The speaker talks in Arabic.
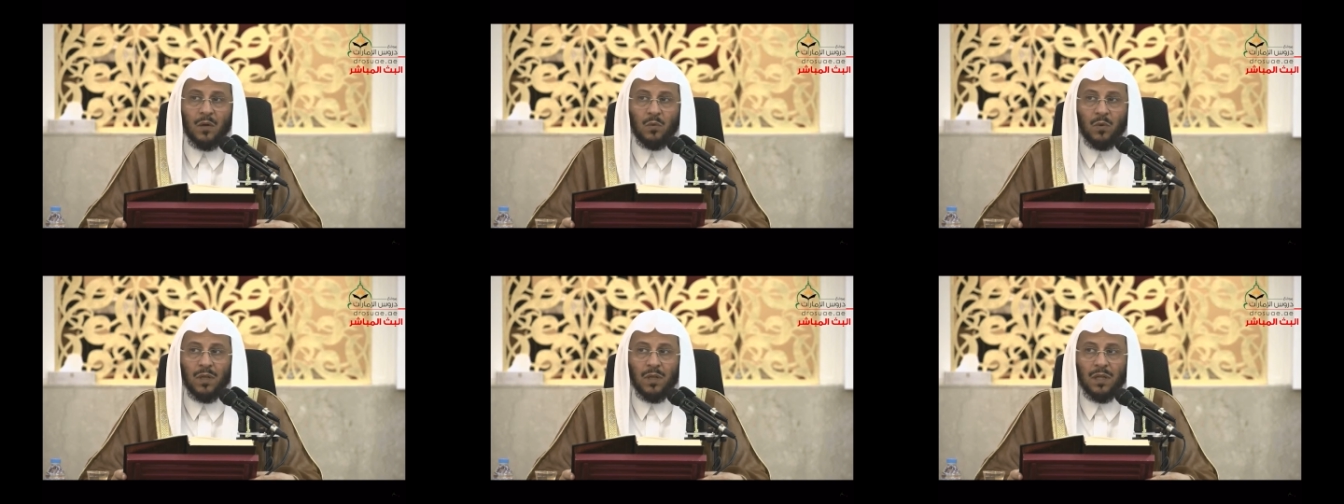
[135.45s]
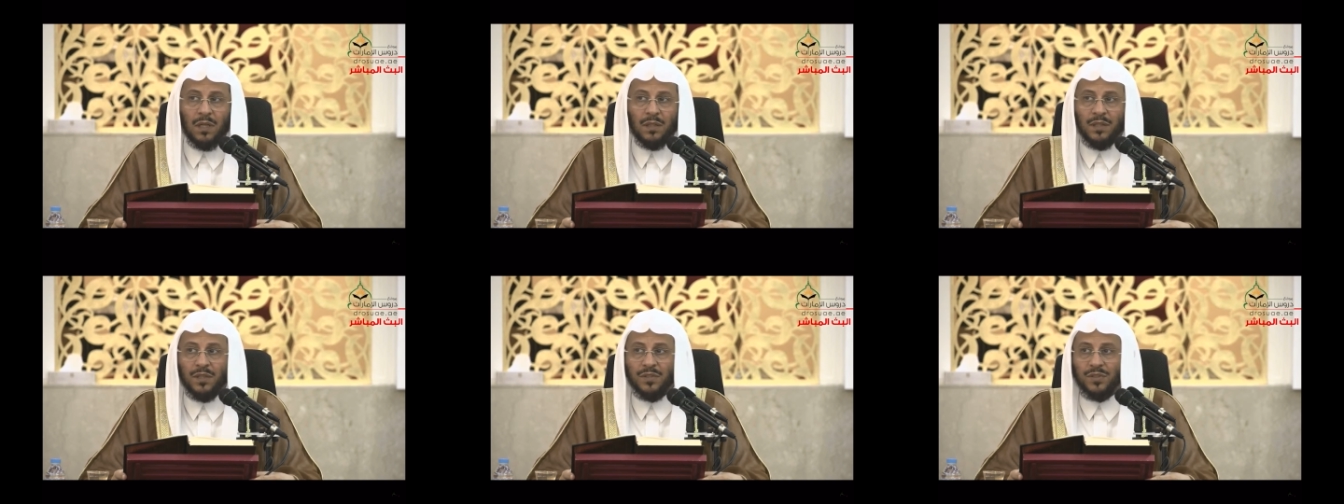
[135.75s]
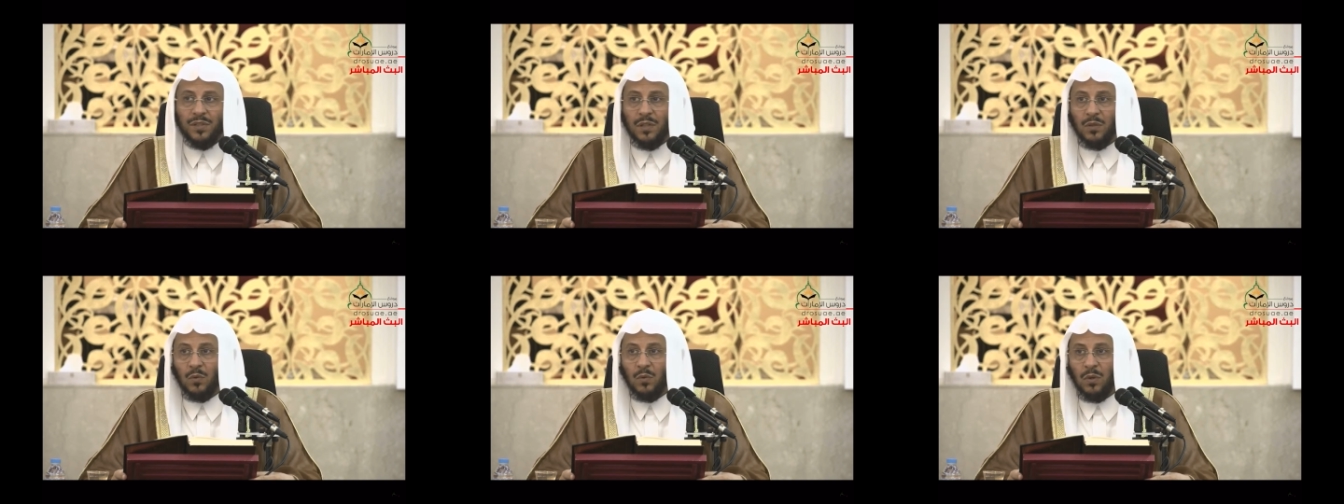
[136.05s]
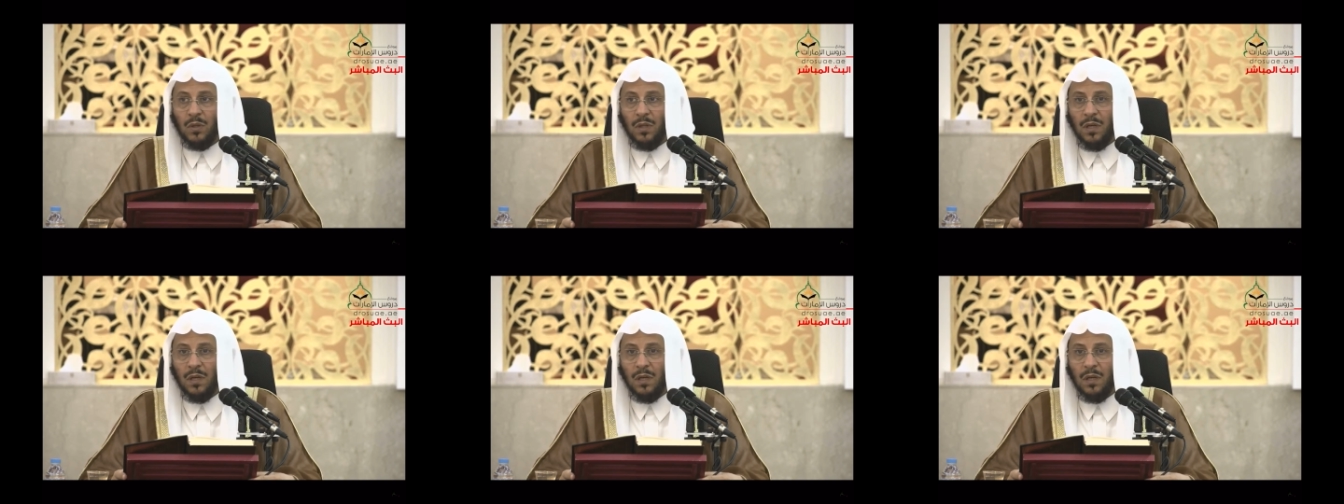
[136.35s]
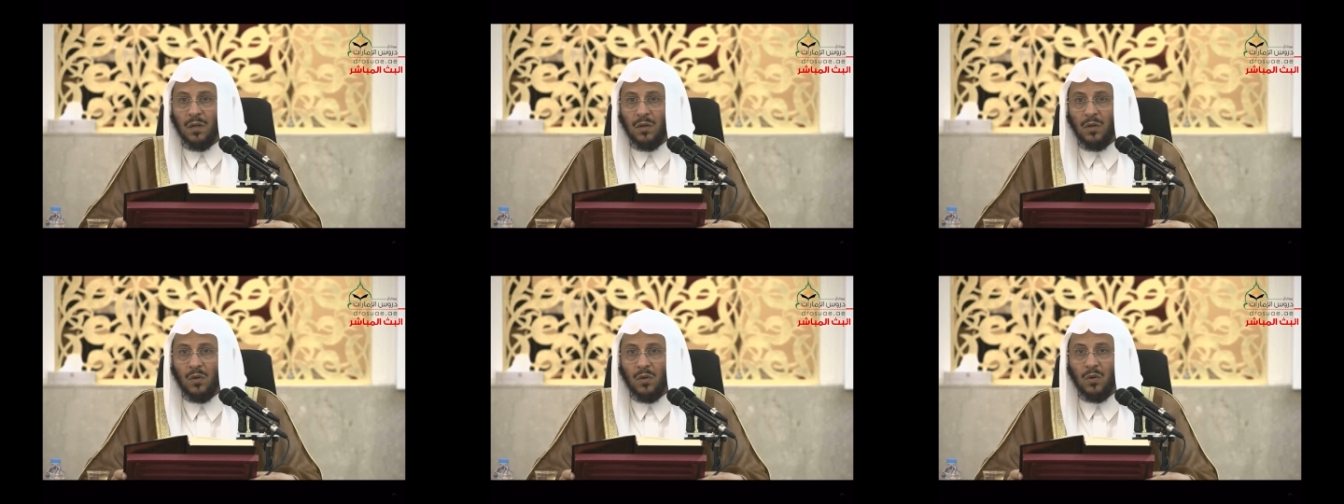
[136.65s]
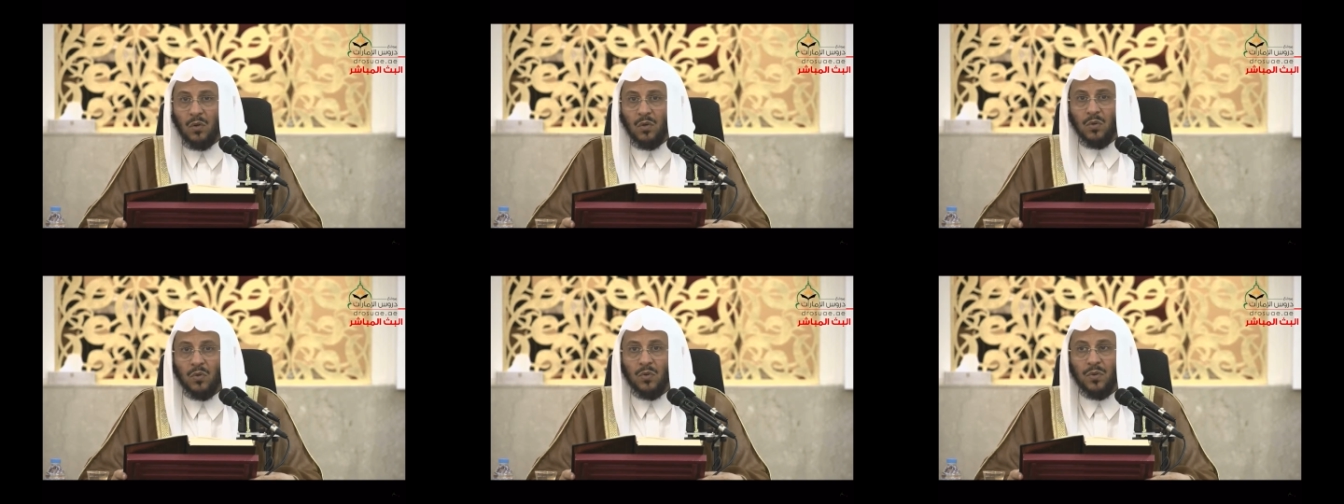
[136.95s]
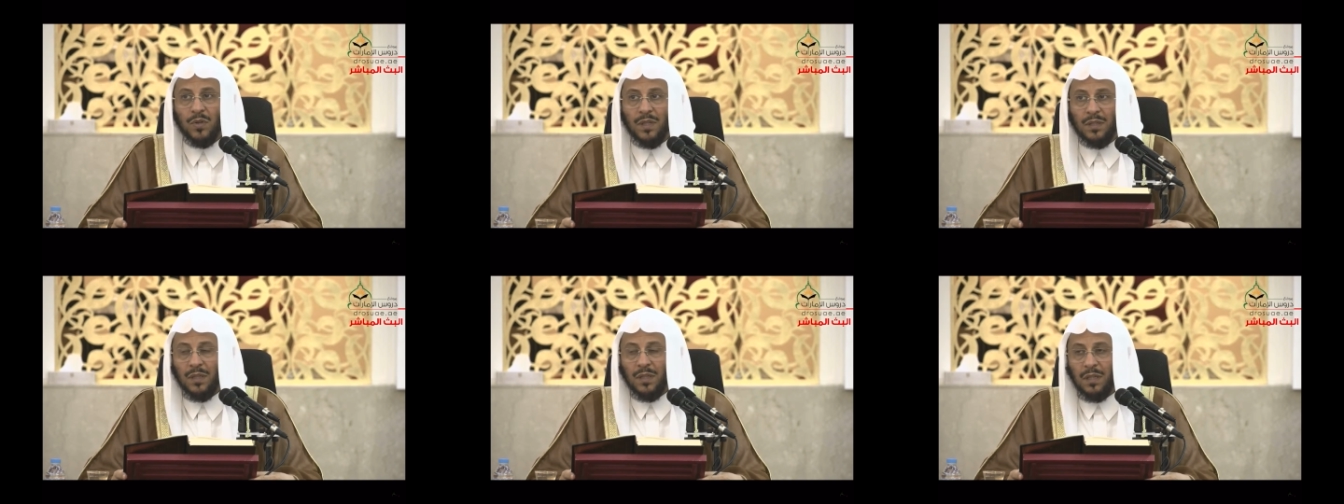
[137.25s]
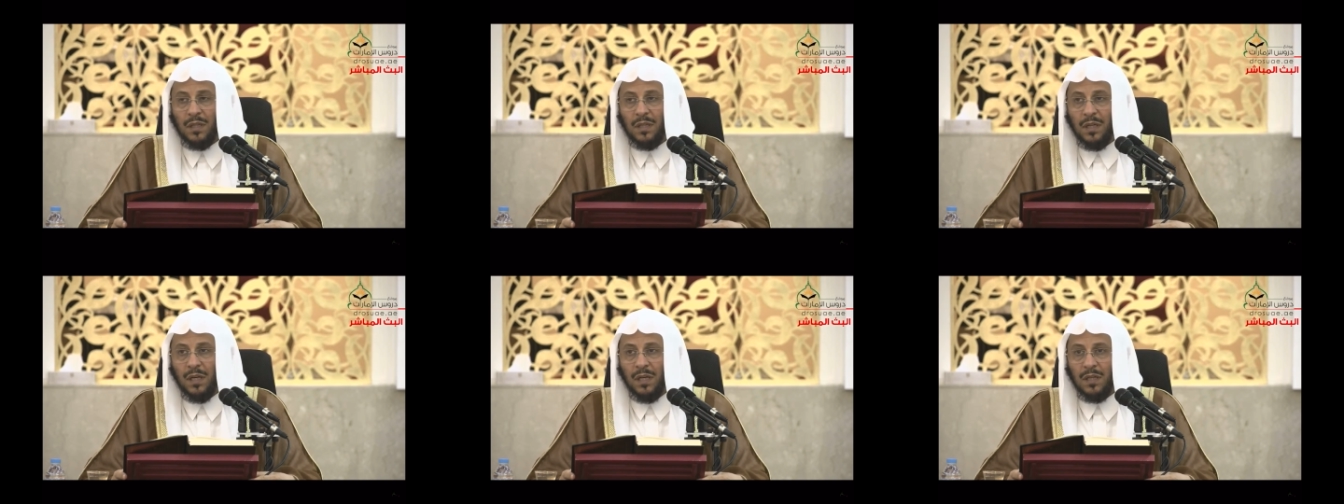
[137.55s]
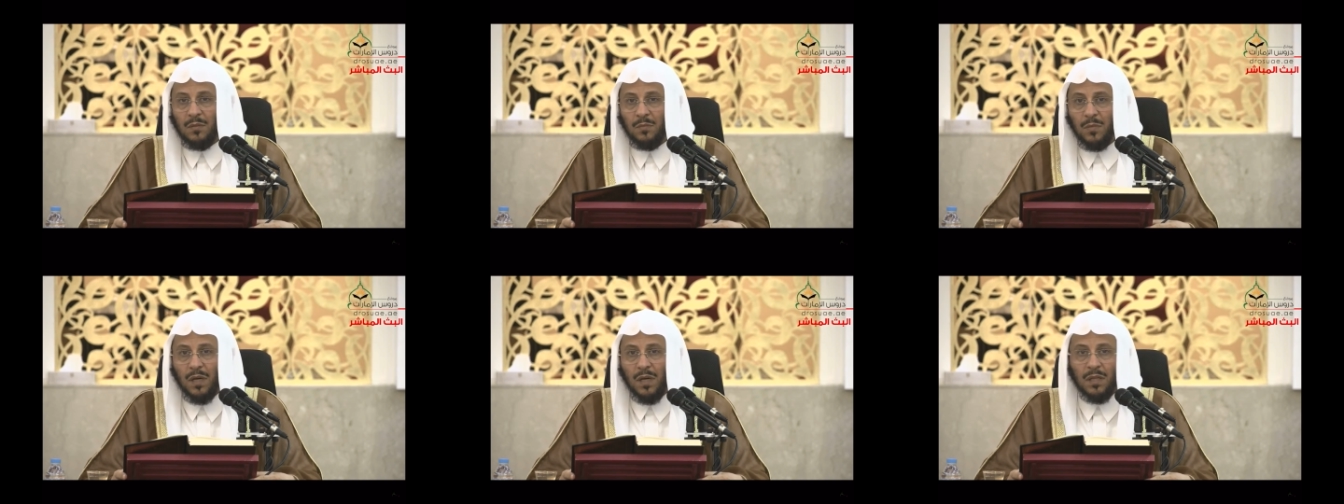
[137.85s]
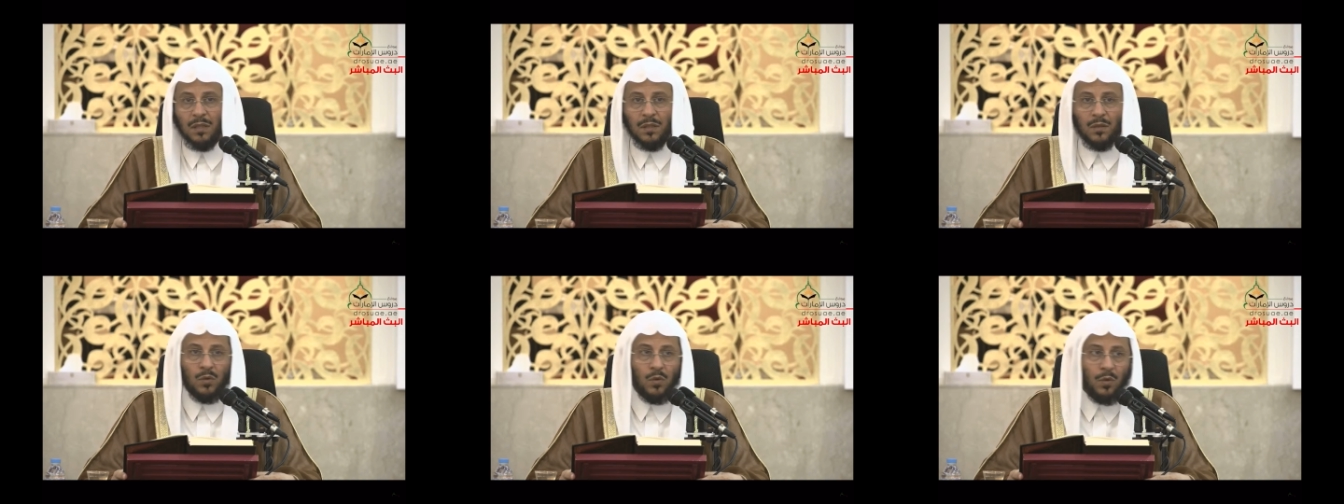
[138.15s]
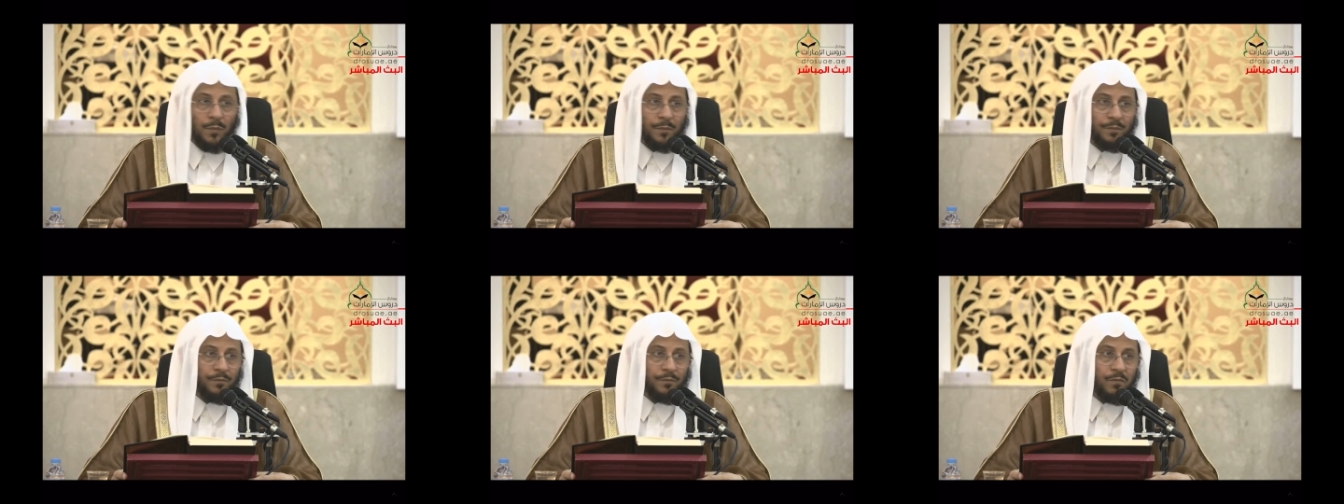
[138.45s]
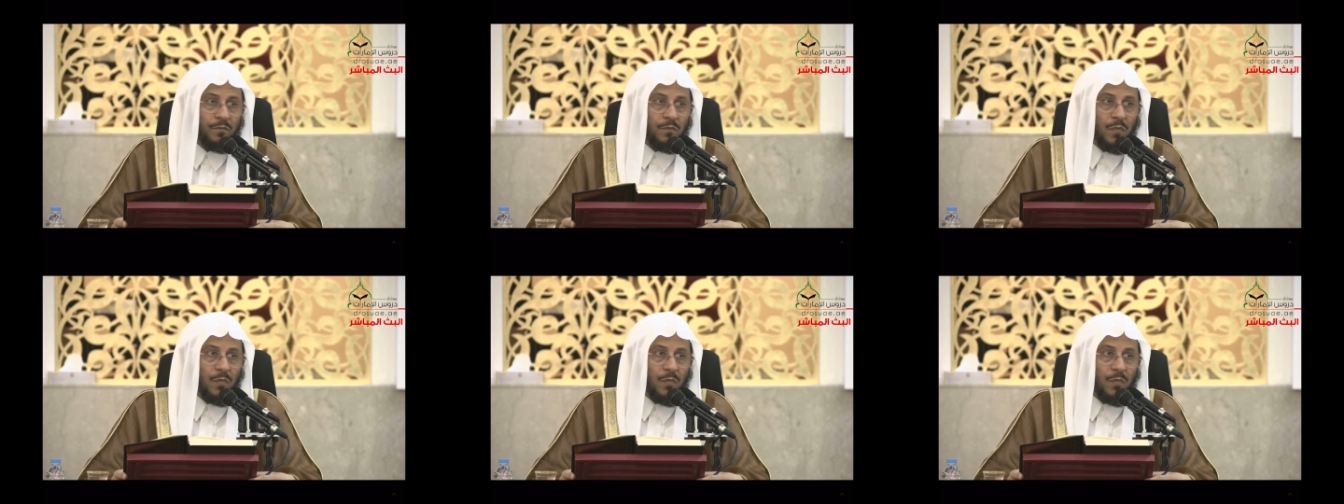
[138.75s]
ولا تجعلوا الله عرضة لأيمانكم